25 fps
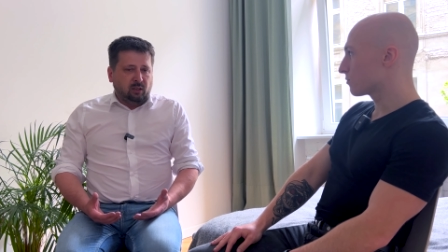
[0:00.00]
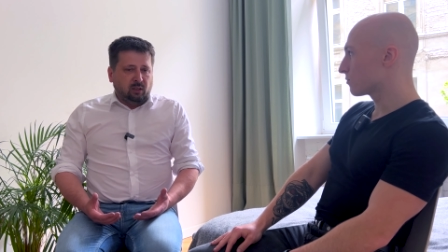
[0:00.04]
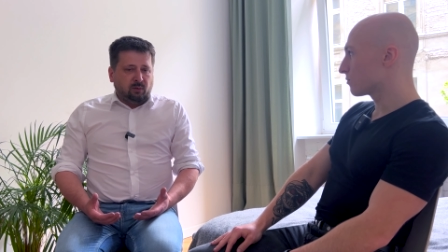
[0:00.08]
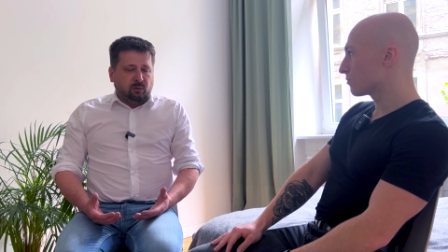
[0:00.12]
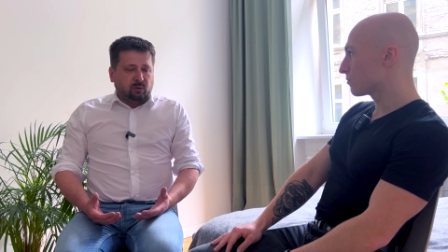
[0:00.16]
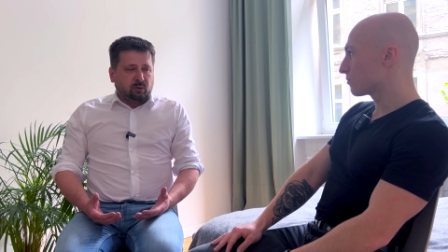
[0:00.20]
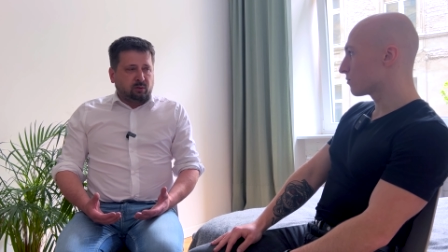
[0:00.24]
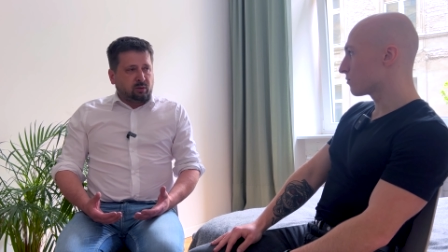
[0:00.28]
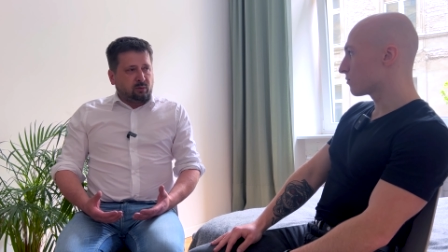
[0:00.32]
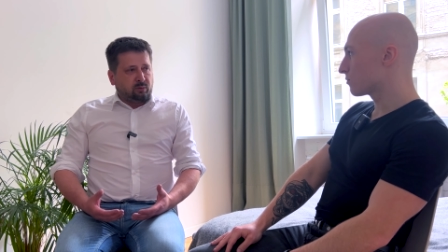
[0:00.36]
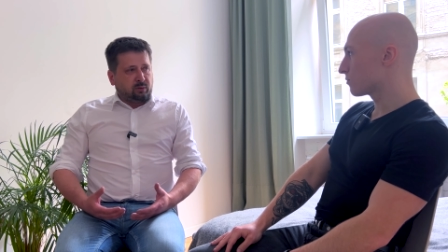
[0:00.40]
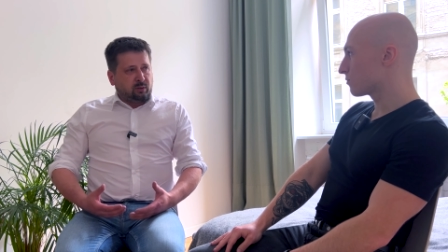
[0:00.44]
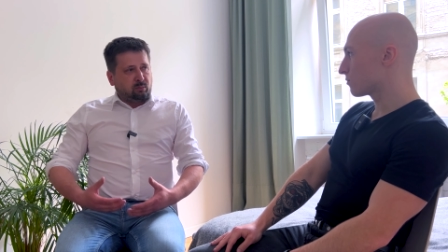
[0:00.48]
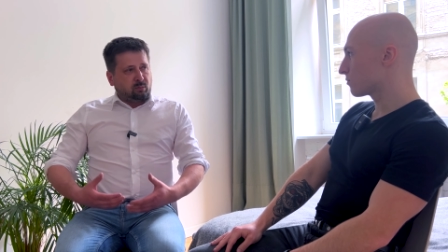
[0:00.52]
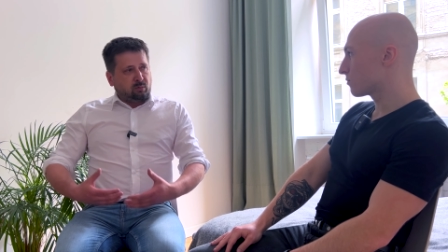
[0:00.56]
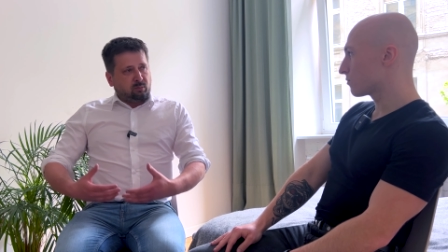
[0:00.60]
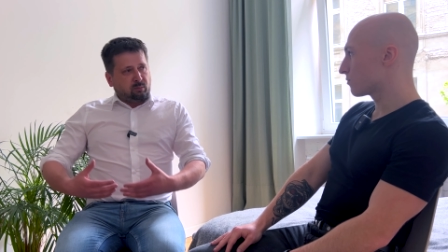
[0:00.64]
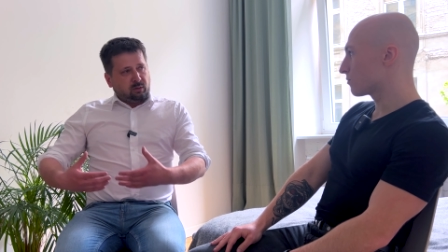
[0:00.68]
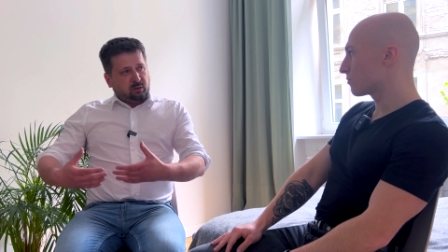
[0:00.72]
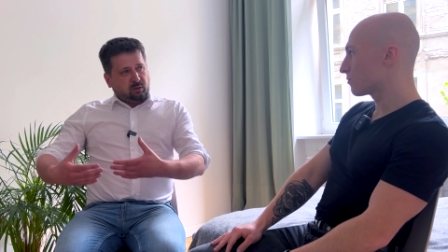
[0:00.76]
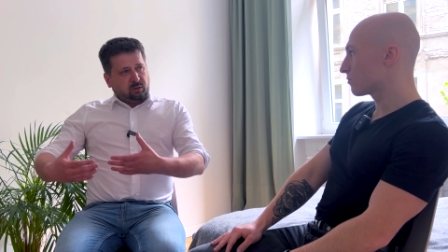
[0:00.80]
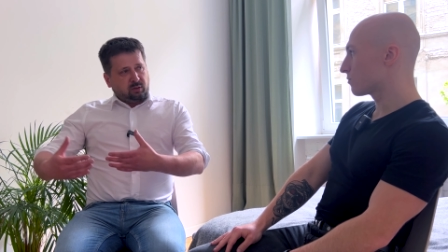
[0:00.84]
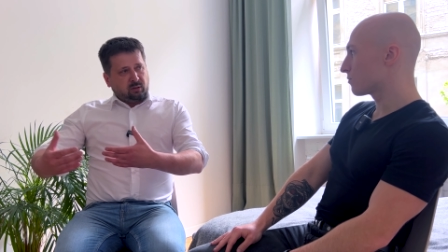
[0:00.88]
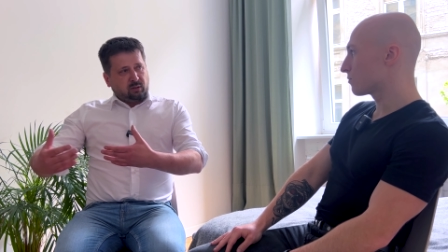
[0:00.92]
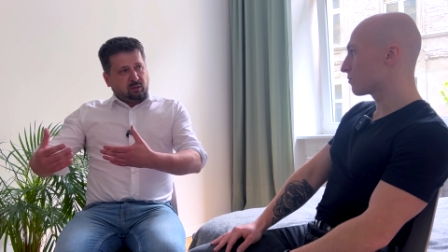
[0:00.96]
no to w tym
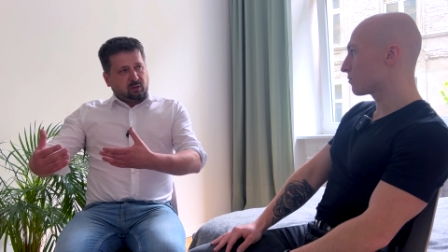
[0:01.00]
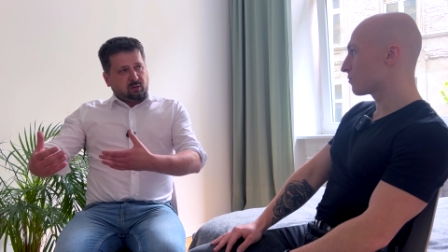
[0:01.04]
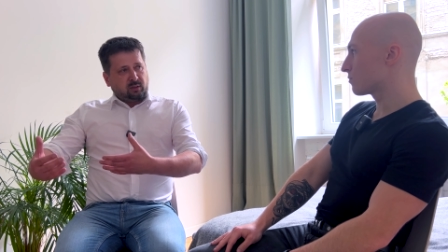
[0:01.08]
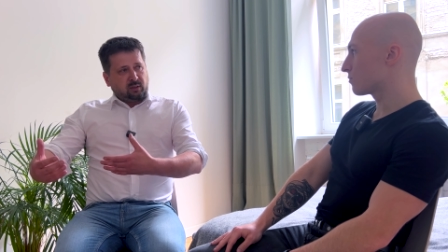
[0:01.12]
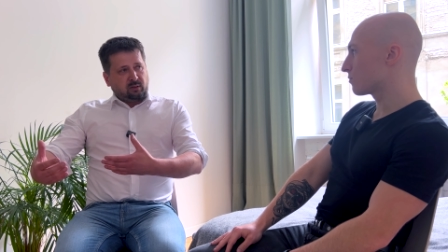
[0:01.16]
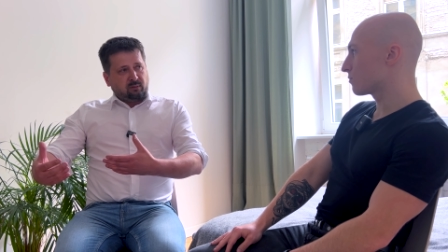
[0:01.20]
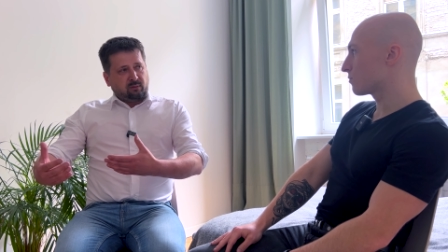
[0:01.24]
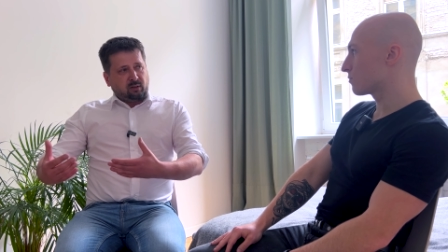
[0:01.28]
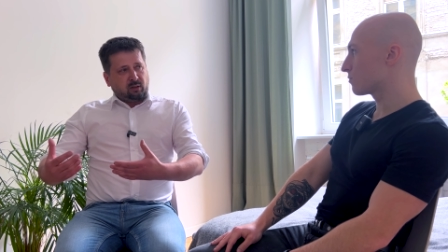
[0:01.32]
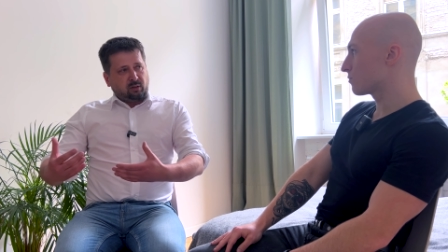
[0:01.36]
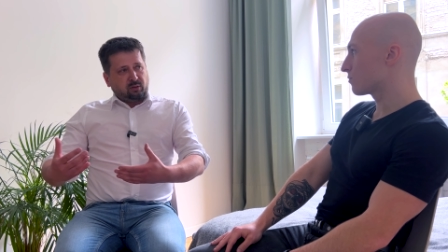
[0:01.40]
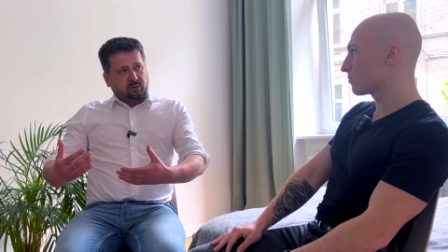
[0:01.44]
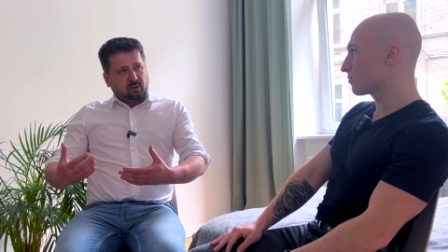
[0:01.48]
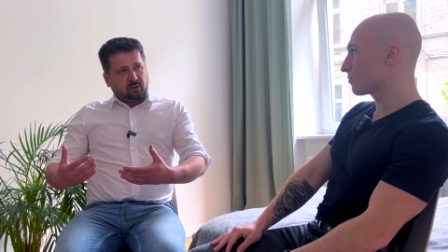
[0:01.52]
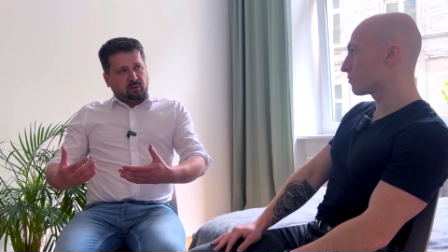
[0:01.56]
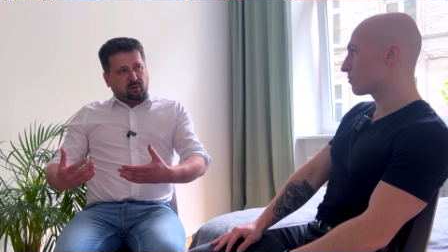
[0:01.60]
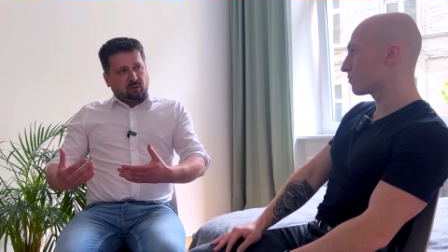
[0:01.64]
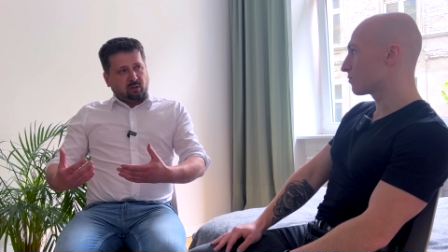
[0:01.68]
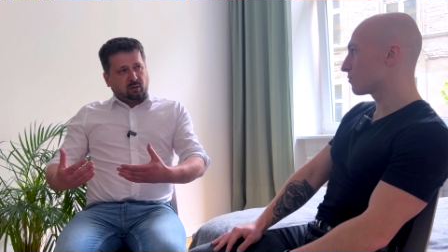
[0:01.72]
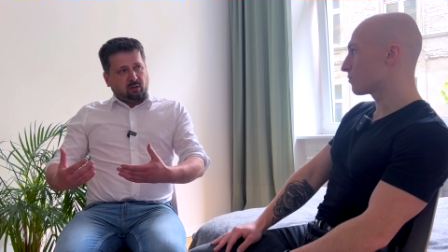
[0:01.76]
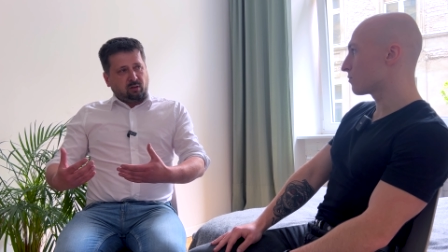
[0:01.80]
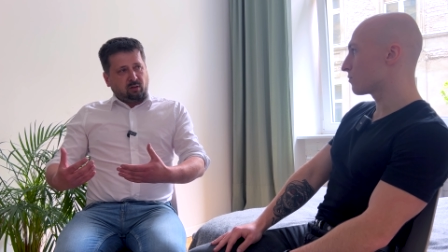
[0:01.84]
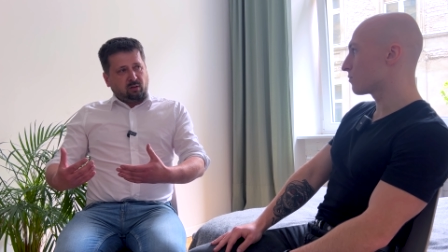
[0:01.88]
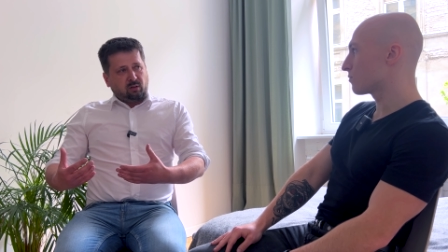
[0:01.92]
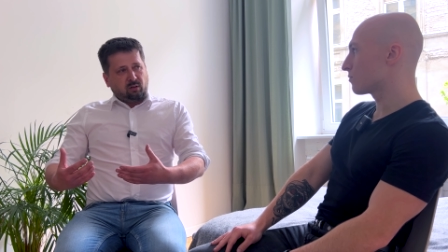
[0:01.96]
momencie też zawalczyć
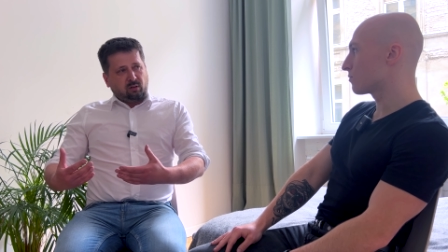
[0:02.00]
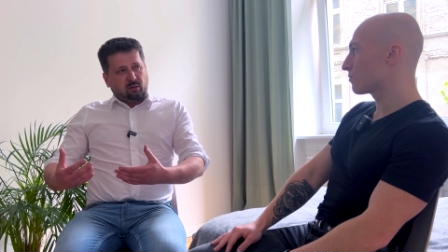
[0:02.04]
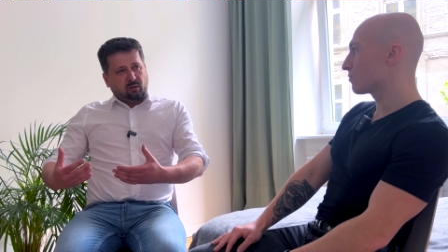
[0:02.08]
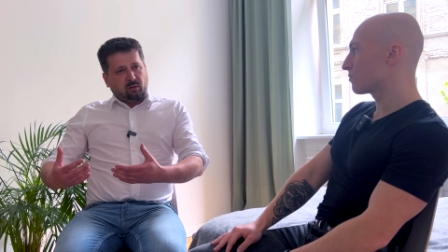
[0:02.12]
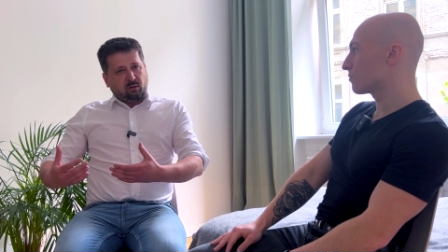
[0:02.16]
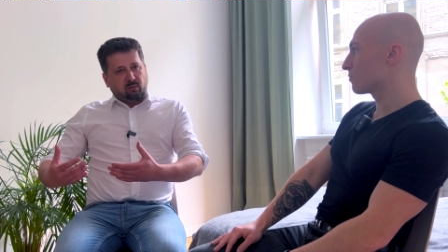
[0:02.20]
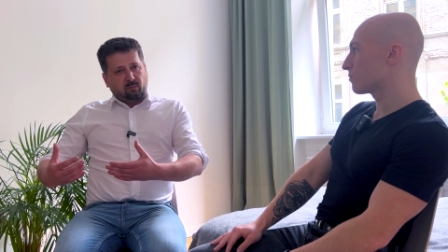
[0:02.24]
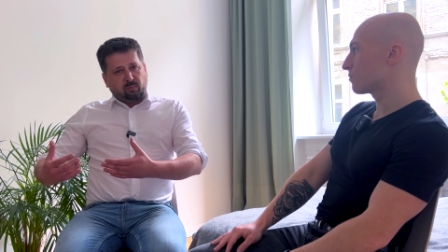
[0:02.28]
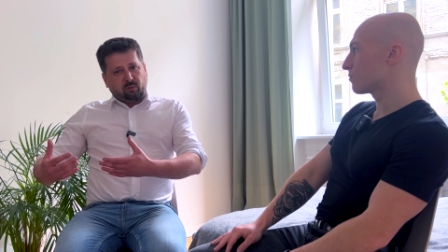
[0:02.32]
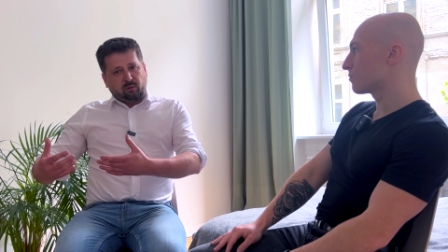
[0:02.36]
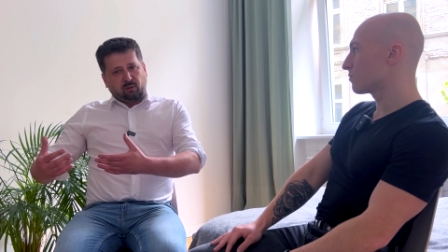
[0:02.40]
o